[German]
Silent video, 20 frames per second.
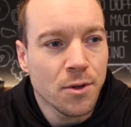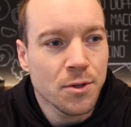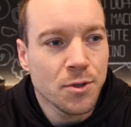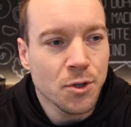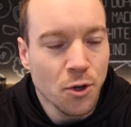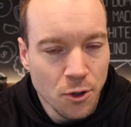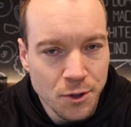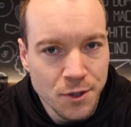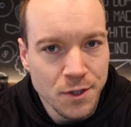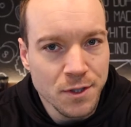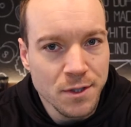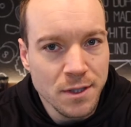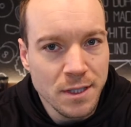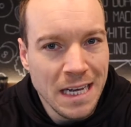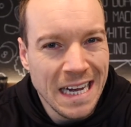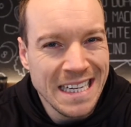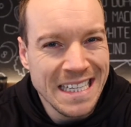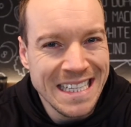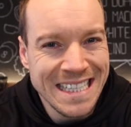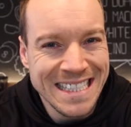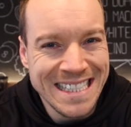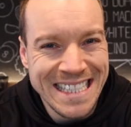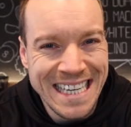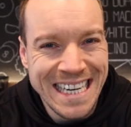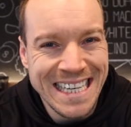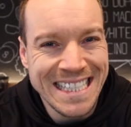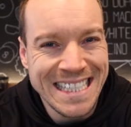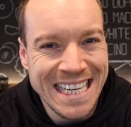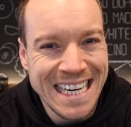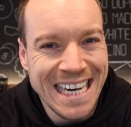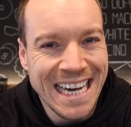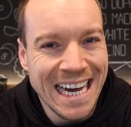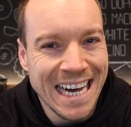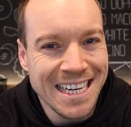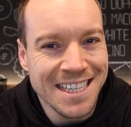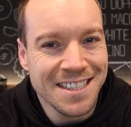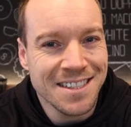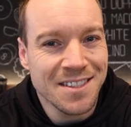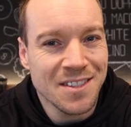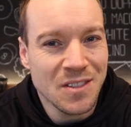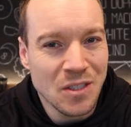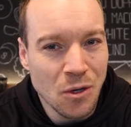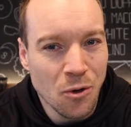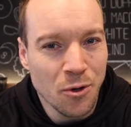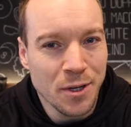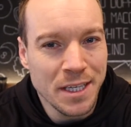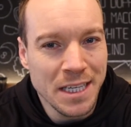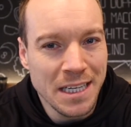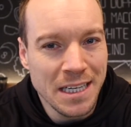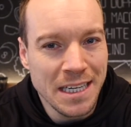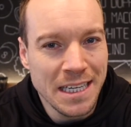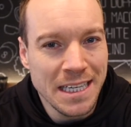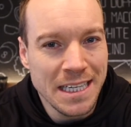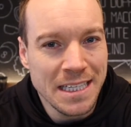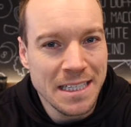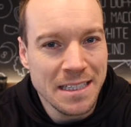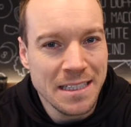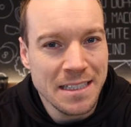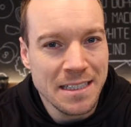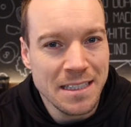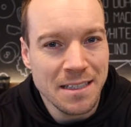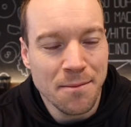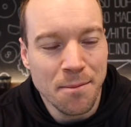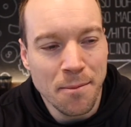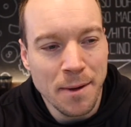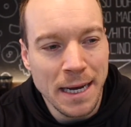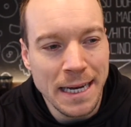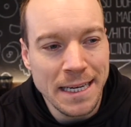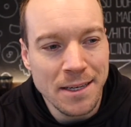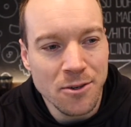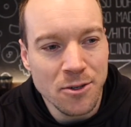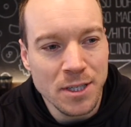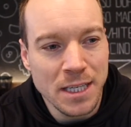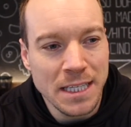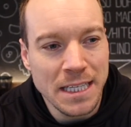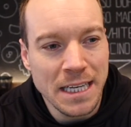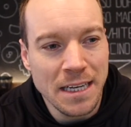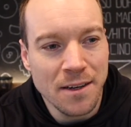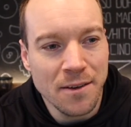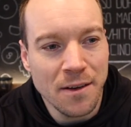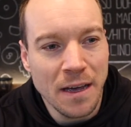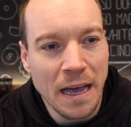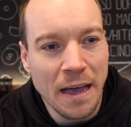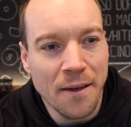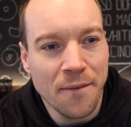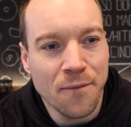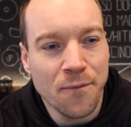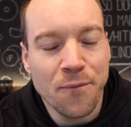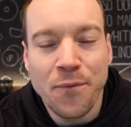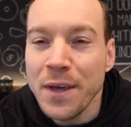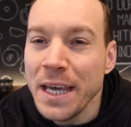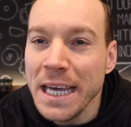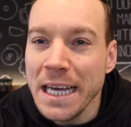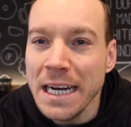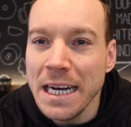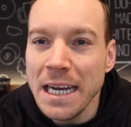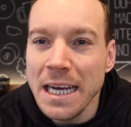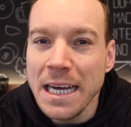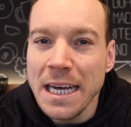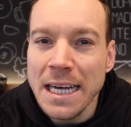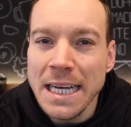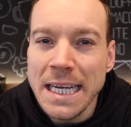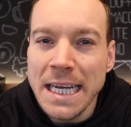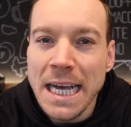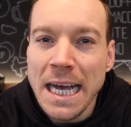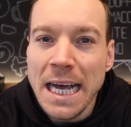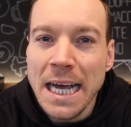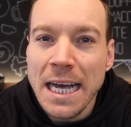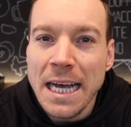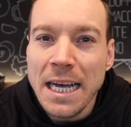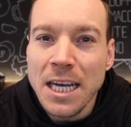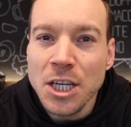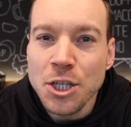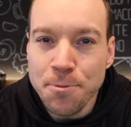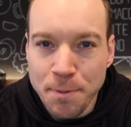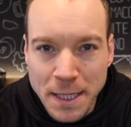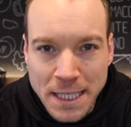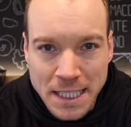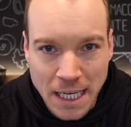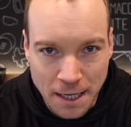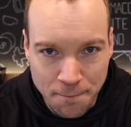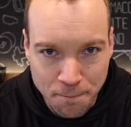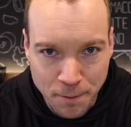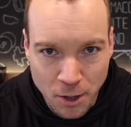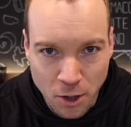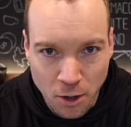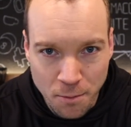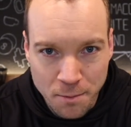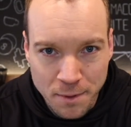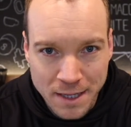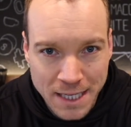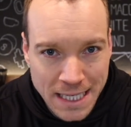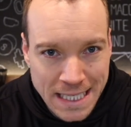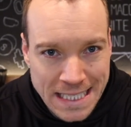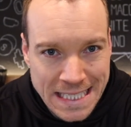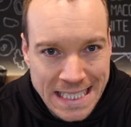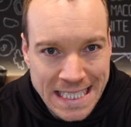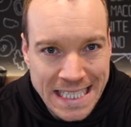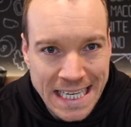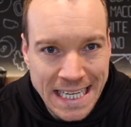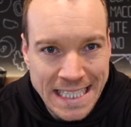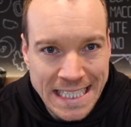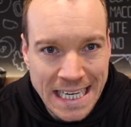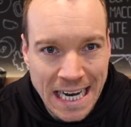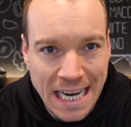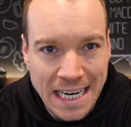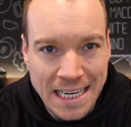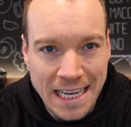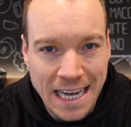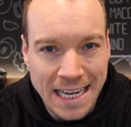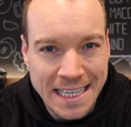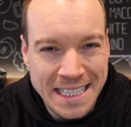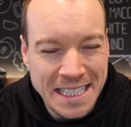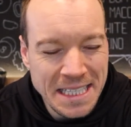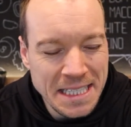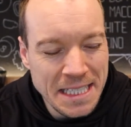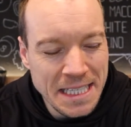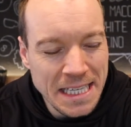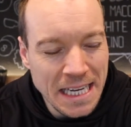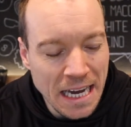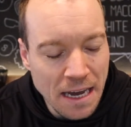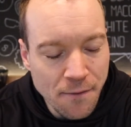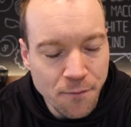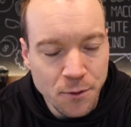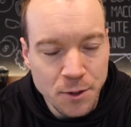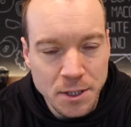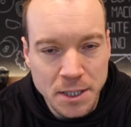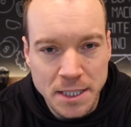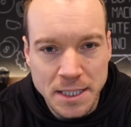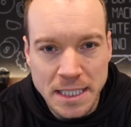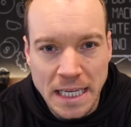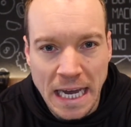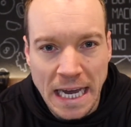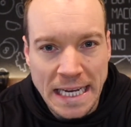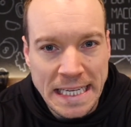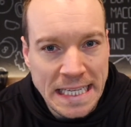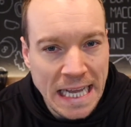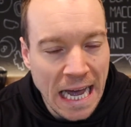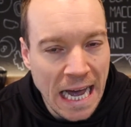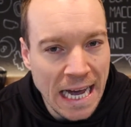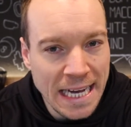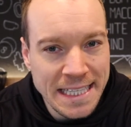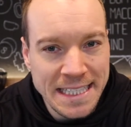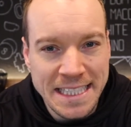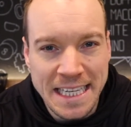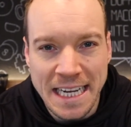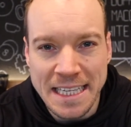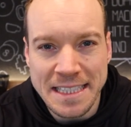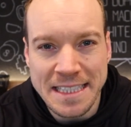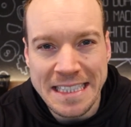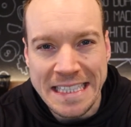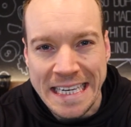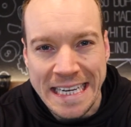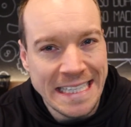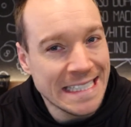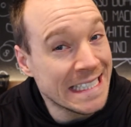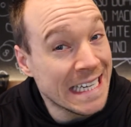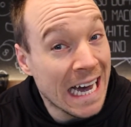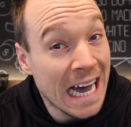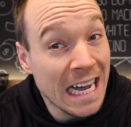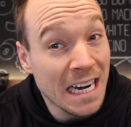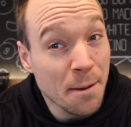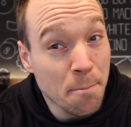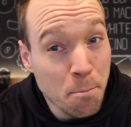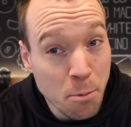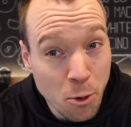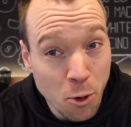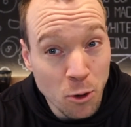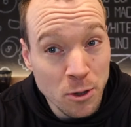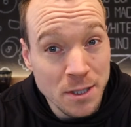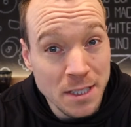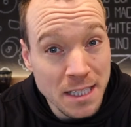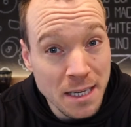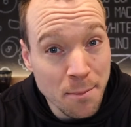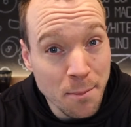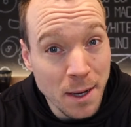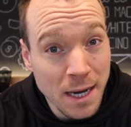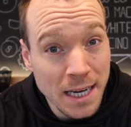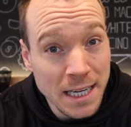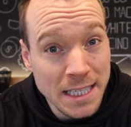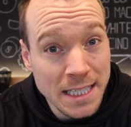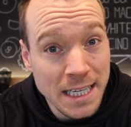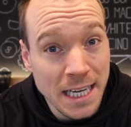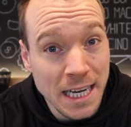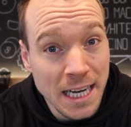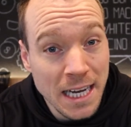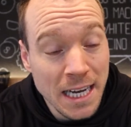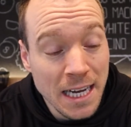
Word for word: Johnson hat eine sehr, sehr geile Saison hingelegt. Mein Gott, hat der viel Spielzeit bekommen. Richtig genial. Er hat richtig Effort gezeigt, Einsatz, geniale Blocks gemacht.